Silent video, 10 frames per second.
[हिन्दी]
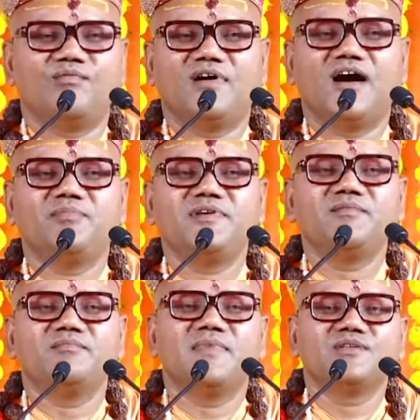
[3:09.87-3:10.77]
वह भी
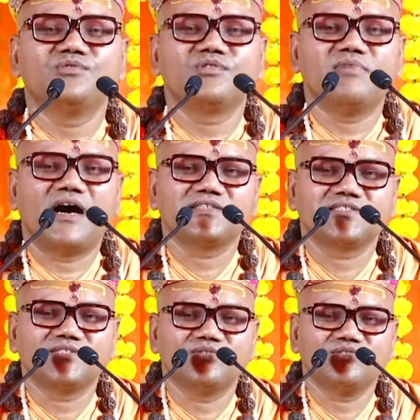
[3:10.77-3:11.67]
मधुर
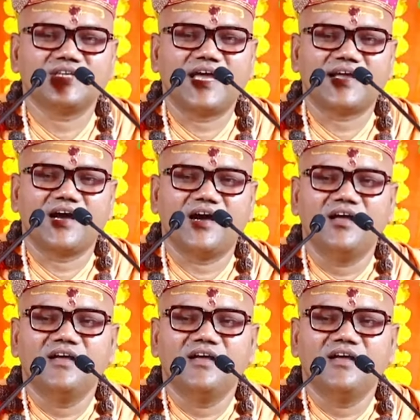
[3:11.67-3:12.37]
भाषी हो जाएगा